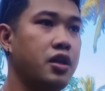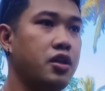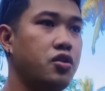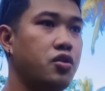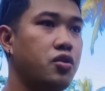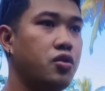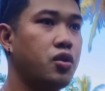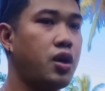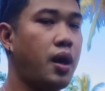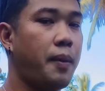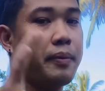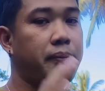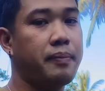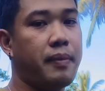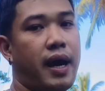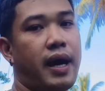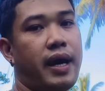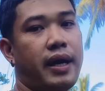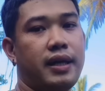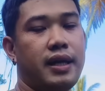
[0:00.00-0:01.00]
yung
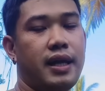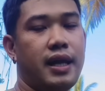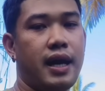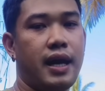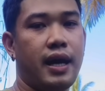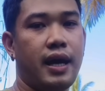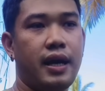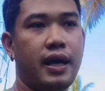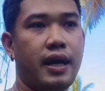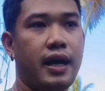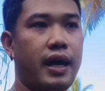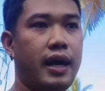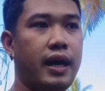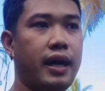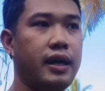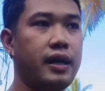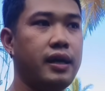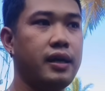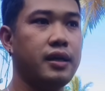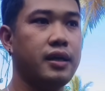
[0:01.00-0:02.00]
kapitbahay nila
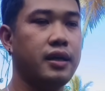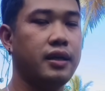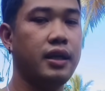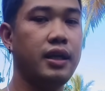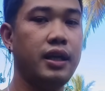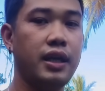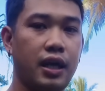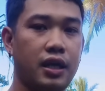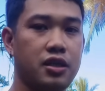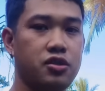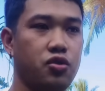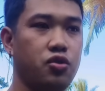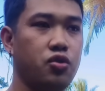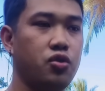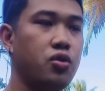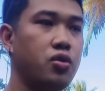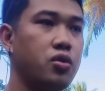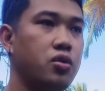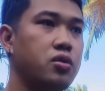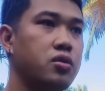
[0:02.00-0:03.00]
ay hindi nila
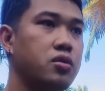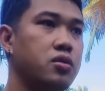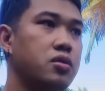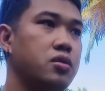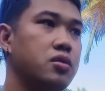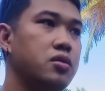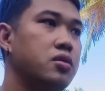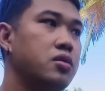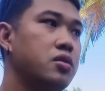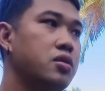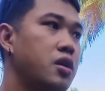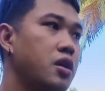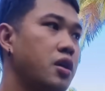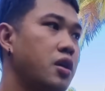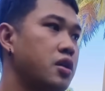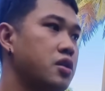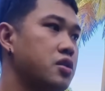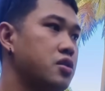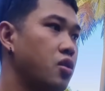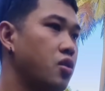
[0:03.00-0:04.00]
kasundo. Ano?
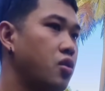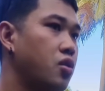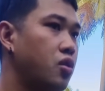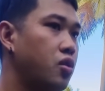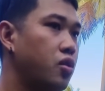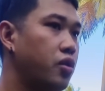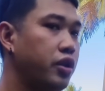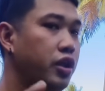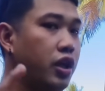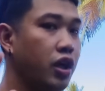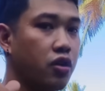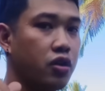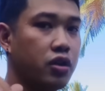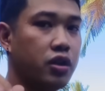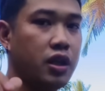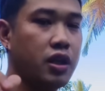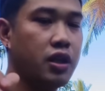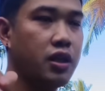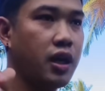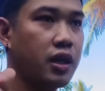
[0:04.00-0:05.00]
So hindi
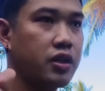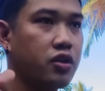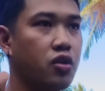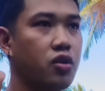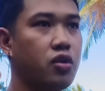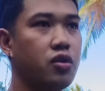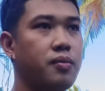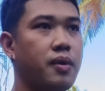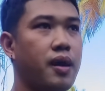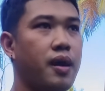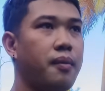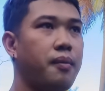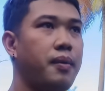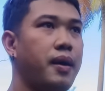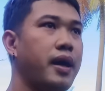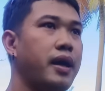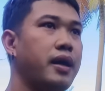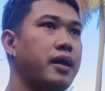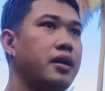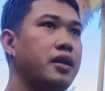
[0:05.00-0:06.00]
ito mga
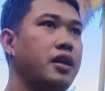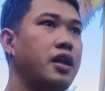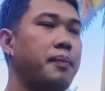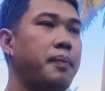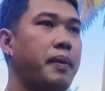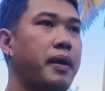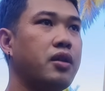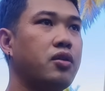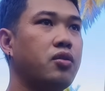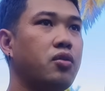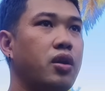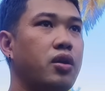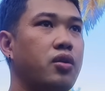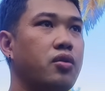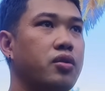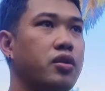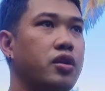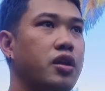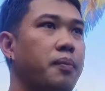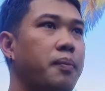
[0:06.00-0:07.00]
bayan hindi pa ito
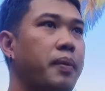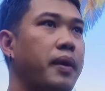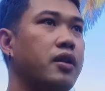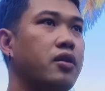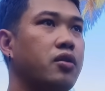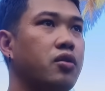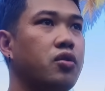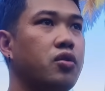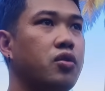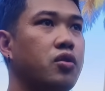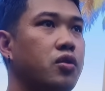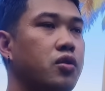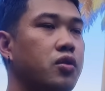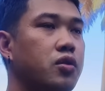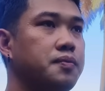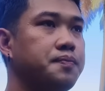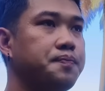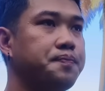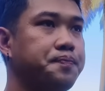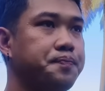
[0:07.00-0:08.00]
ano, hindi pa ito
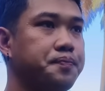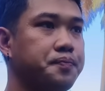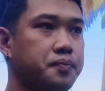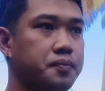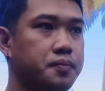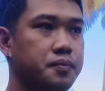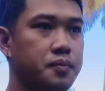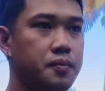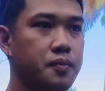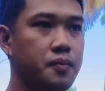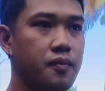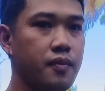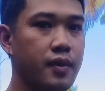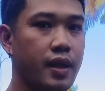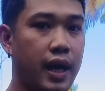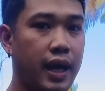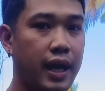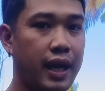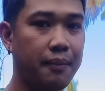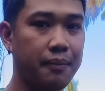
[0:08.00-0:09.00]

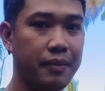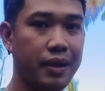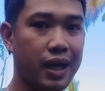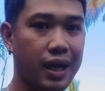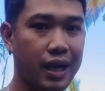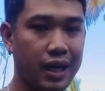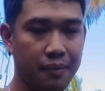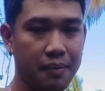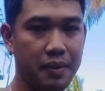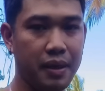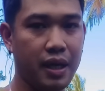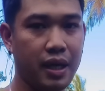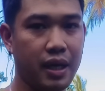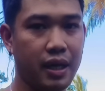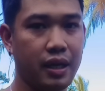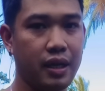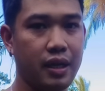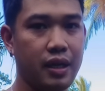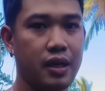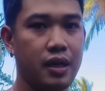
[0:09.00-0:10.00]
alam ng
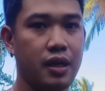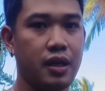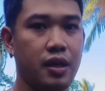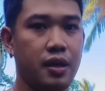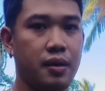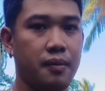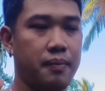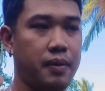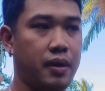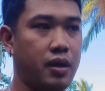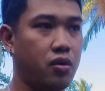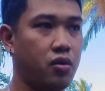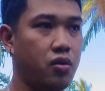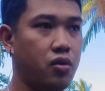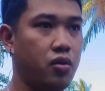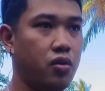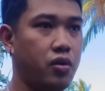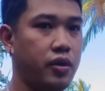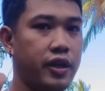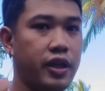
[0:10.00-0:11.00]
karamihan.
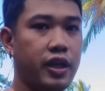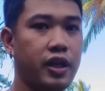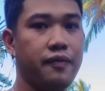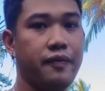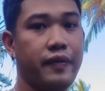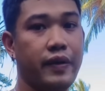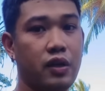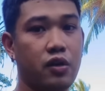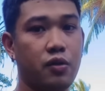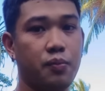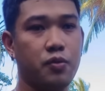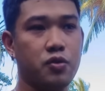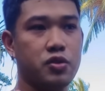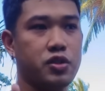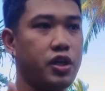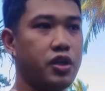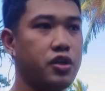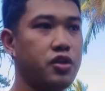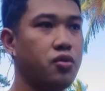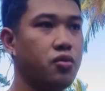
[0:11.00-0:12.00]
Pero i-reveal ko po
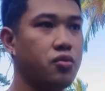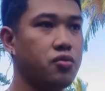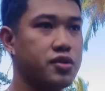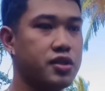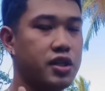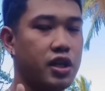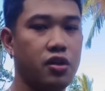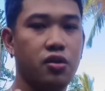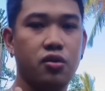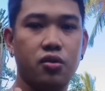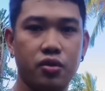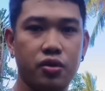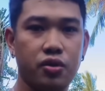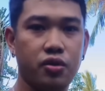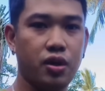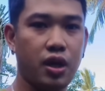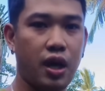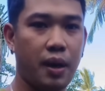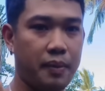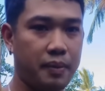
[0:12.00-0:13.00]
sa inyo kung sino
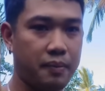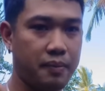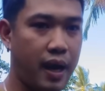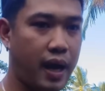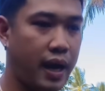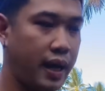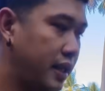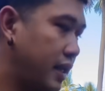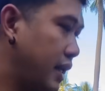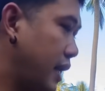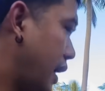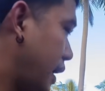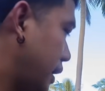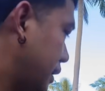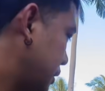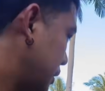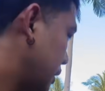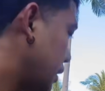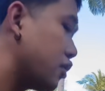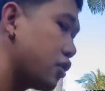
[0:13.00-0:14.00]
yung kapitbahay nila.
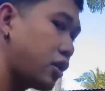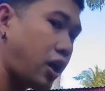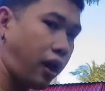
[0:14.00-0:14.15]
Dito